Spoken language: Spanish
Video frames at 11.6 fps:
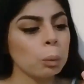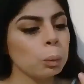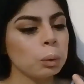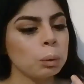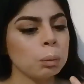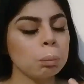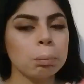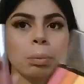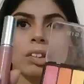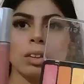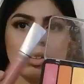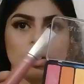Ahorita les
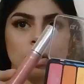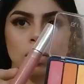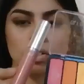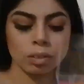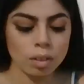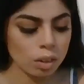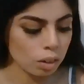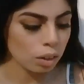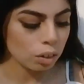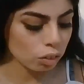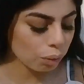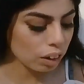muestro cómo lo voy a
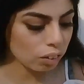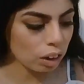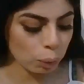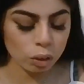hacer.